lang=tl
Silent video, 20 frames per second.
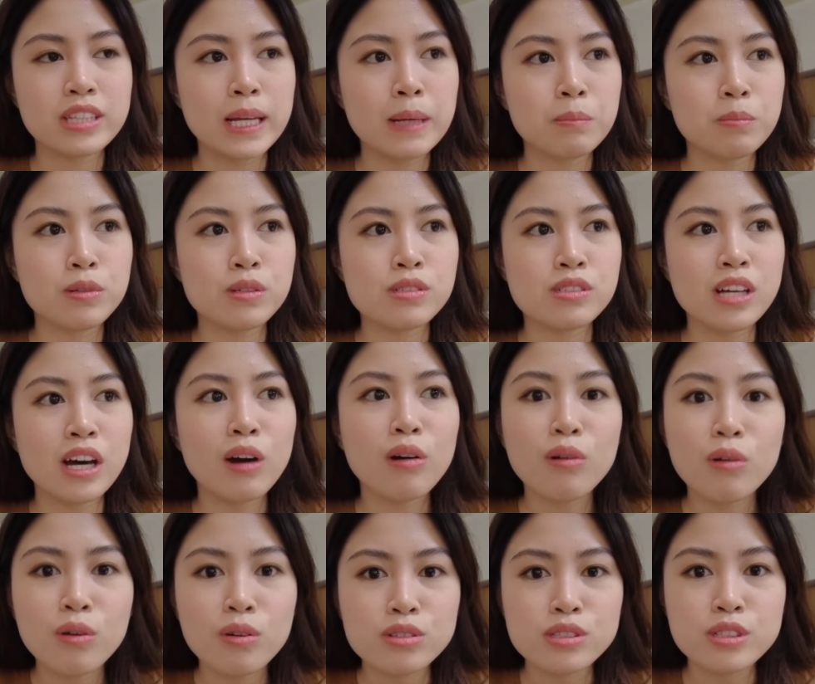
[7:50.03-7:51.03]
Tapos,
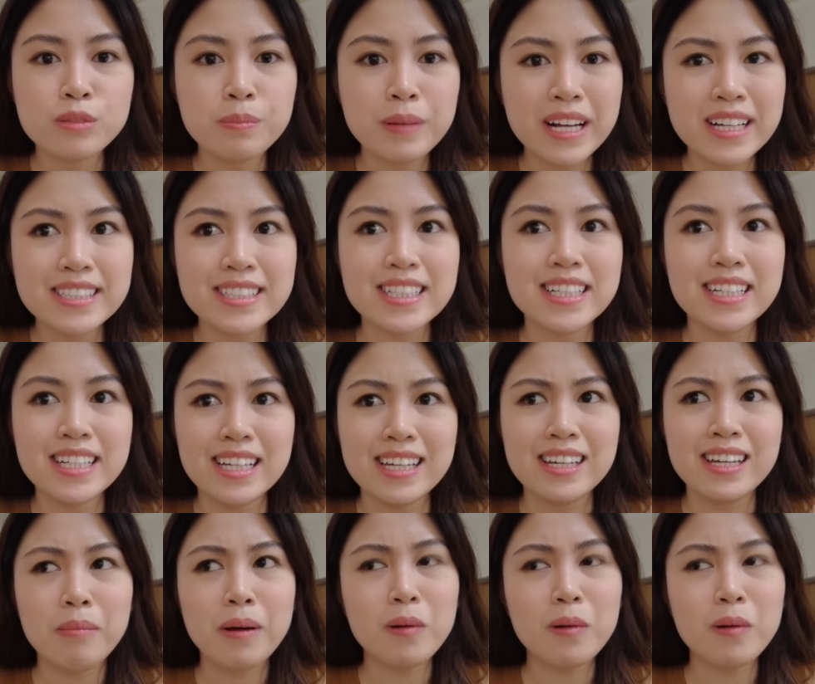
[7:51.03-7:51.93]
ako, surprisingly,